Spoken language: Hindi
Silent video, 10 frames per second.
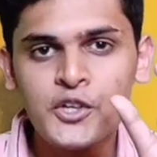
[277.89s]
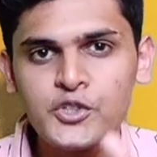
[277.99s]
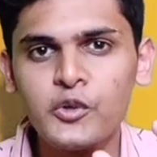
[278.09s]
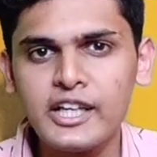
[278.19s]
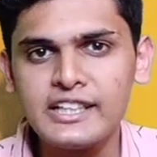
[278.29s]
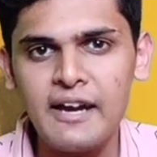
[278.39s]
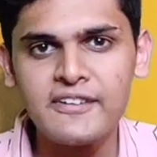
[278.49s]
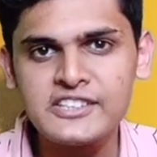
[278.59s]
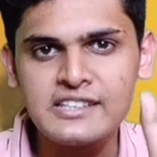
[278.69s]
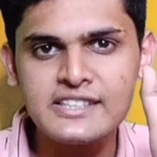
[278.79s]
यूनिट
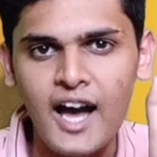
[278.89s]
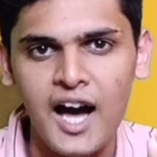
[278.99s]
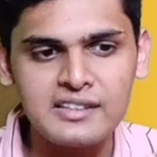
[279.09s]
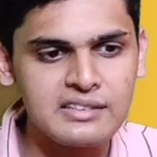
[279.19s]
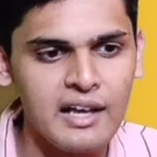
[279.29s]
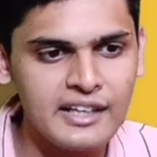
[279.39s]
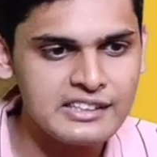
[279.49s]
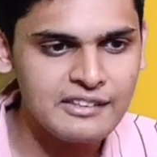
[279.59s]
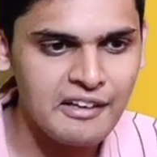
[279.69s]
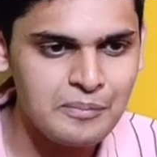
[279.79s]
डायमेंशन से हर साल
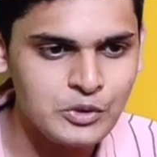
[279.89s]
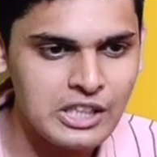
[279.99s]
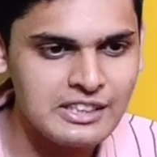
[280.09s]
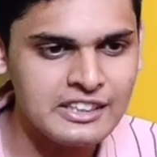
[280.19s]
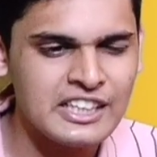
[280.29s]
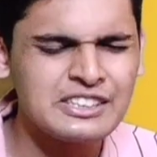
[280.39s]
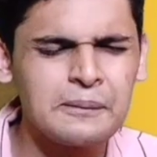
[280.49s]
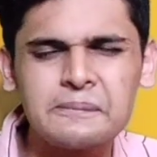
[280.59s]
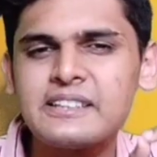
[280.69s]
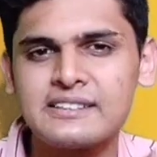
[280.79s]
एक सवाल पूछा जाता है
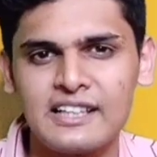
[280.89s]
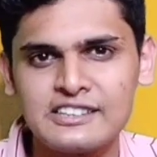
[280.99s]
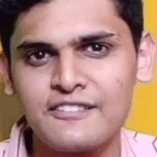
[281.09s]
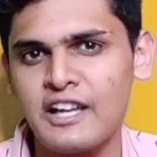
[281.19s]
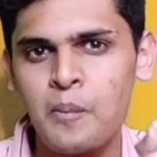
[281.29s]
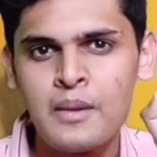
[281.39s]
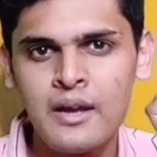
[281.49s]
सबसे आसान सवाल